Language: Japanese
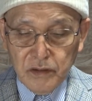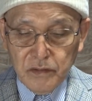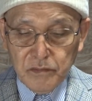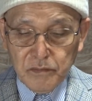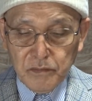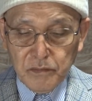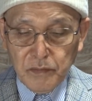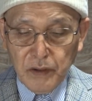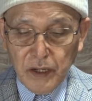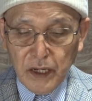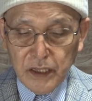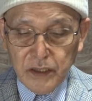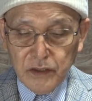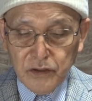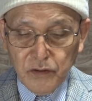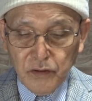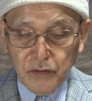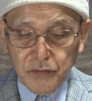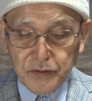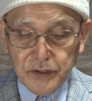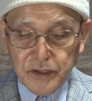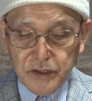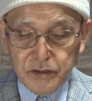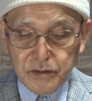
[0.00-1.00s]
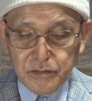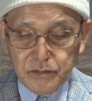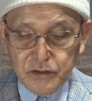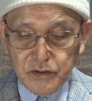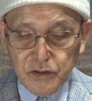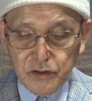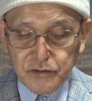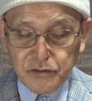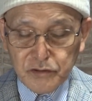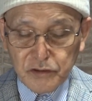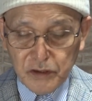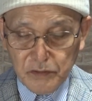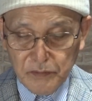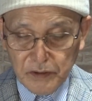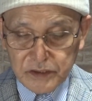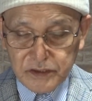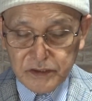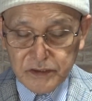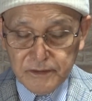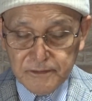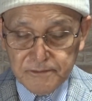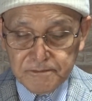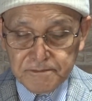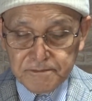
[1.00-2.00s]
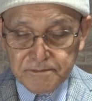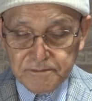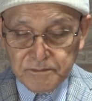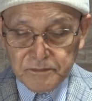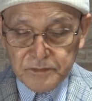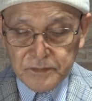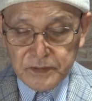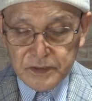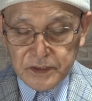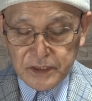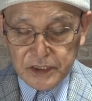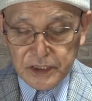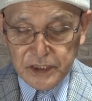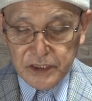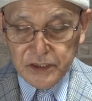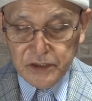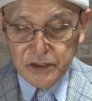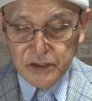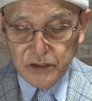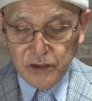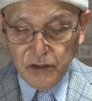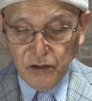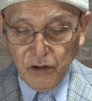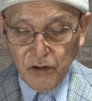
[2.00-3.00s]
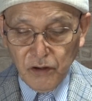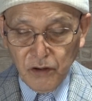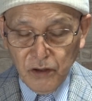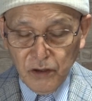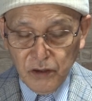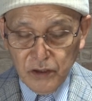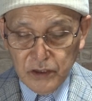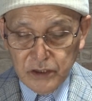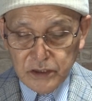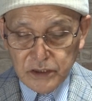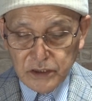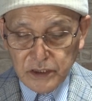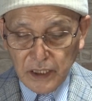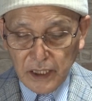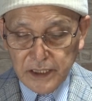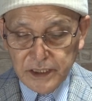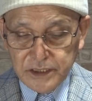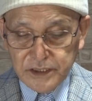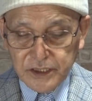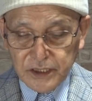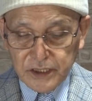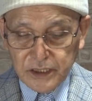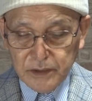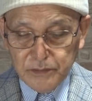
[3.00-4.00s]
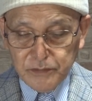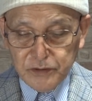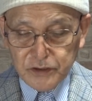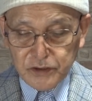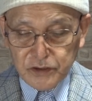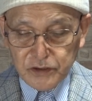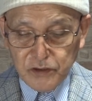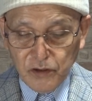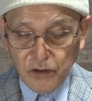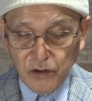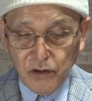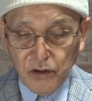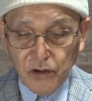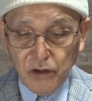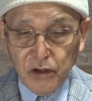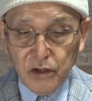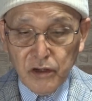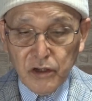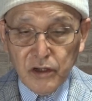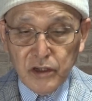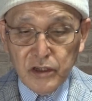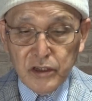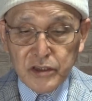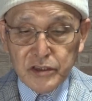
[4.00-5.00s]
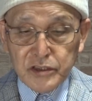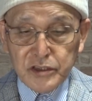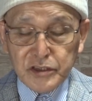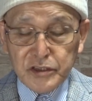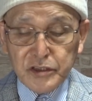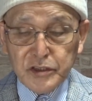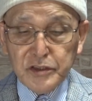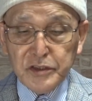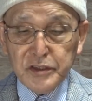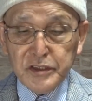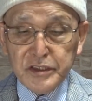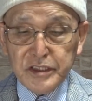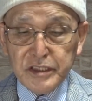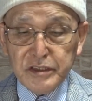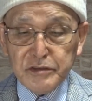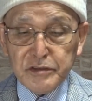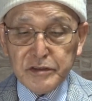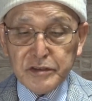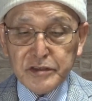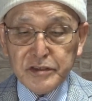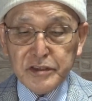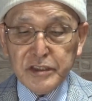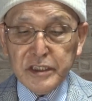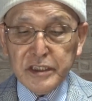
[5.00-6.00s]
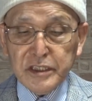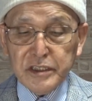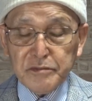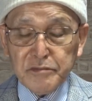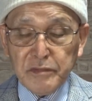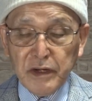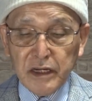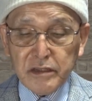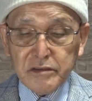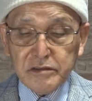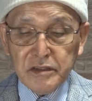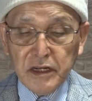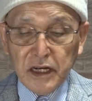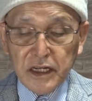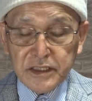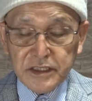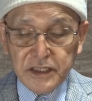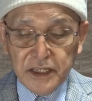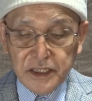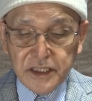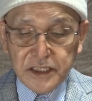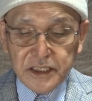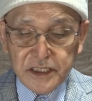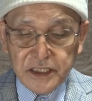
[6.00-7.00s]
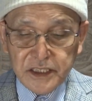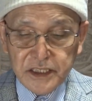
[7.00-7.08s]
バイオフィルムを作ります。金の堆積物の周囲に薄い膜ができ